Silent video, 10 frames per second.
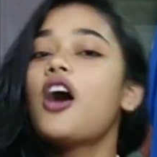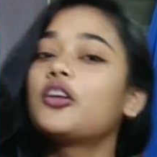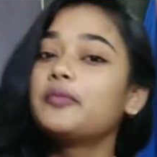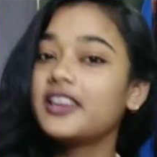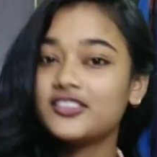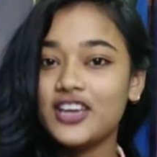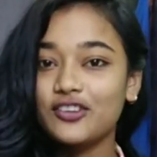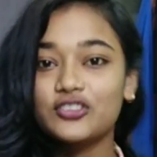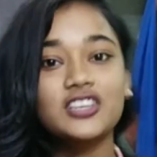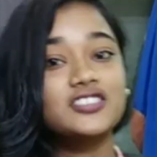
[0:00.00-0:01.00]
और मेरे
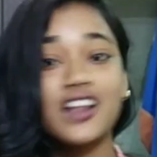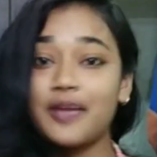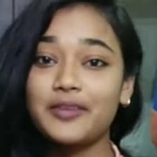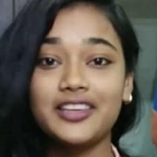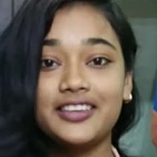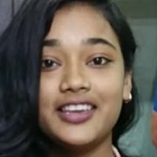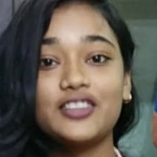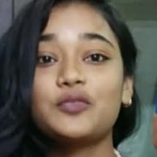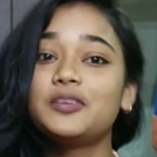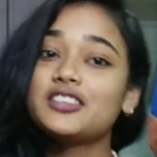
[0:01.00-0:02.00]
चैनल को सब्सक्राइब नहीं किए
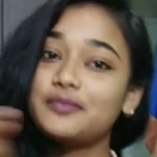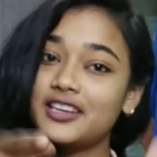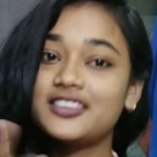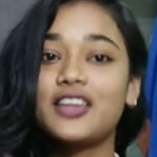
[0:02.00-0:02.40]
हैं तो प्लीज मेरे